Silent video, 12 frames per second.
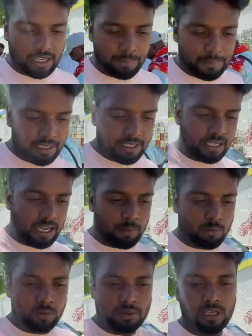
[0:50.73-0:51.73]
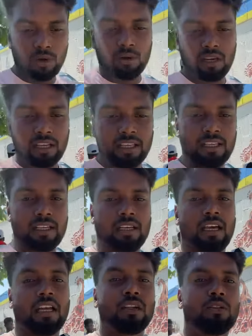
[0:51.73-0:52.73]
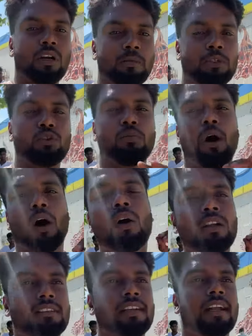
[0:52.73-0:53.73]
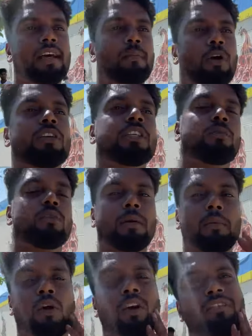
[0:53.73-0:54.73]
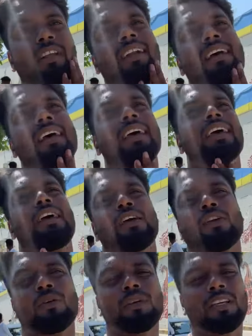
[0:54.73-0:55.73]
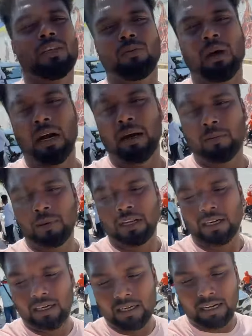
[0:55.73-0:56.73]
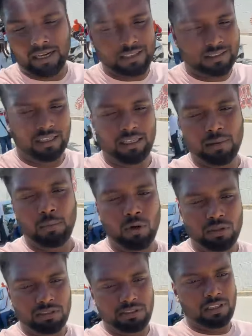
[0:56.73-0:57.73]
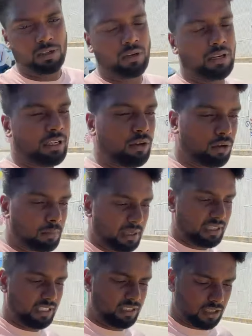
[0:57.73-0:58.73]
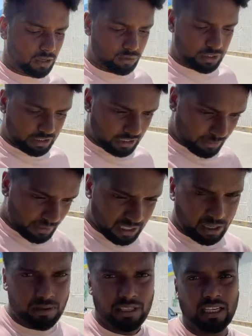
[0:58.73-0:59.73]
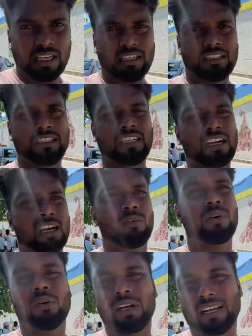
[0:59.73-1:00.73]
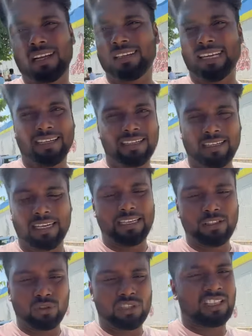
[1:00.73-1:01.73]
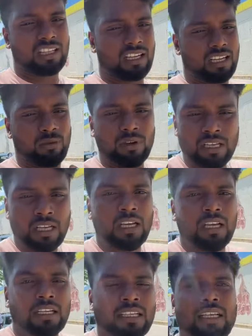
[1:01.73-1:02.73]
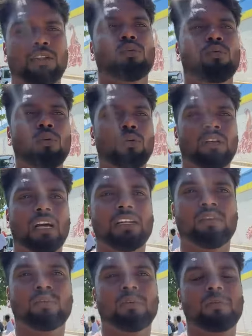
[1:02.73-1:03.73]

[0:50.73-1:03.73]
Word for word: अभी आपको पता होगा कि हरिद्वार में जो माहौल चल रहा है बहुत ही बुरा माहौल चल रहा है क्योंकि वहाँ पर लड़ाई झगड़े बहुत ही ज़्यादा हो रहे हैं और मैं देख रहा हूँ कि जितने भी कांवड़ियाँ हैं जिनका कांवड़ वगैरह खंडित हो जाता है कांवड़ ठीक है तो वो लोग गाड़ियों को